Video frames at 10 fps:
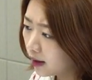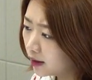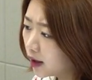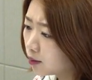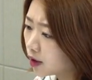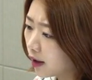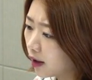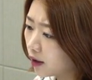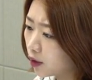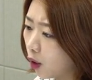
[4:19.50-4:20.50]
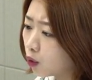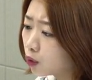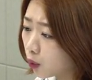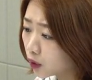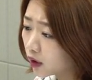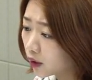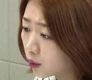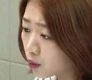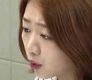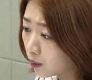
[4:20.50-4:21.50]
이 때문에 겨우 고등학교
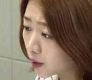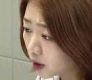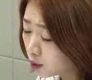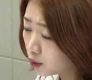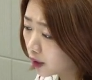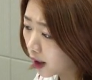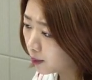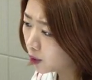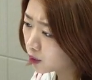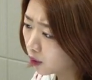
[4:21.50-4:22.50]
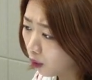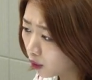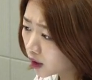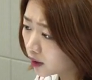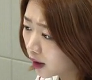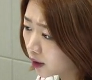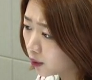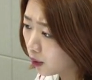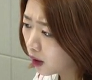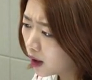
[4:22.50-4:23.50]
졸업 직후에 비교적 어린
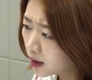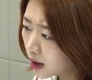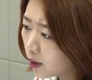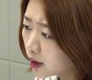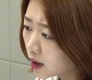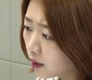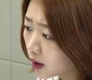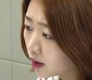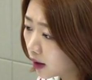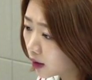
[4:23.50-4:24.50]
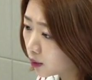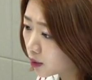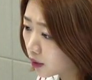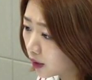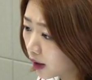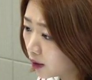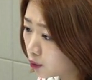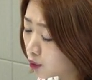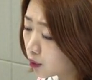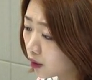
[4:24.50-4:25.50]
나이로 사회생활을 하기도 전에
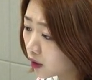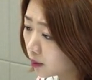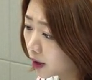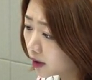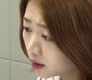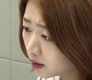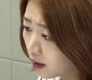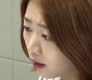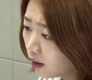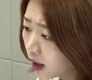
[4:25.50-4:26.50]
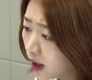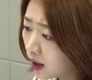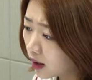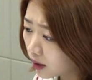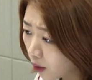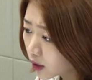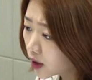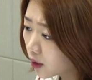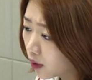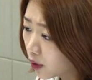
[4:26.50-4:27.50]
유족연금이 끊겨
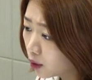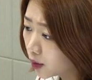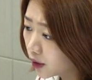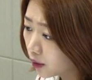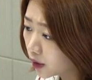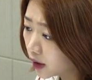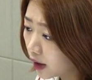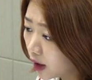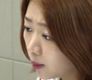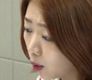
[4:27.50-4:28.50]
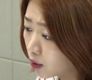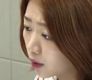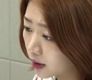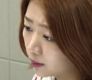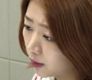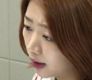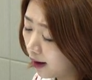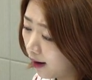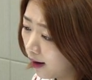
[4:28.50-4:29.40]
경제적 어려움을 겪는 일이 벌어져 왔습니다.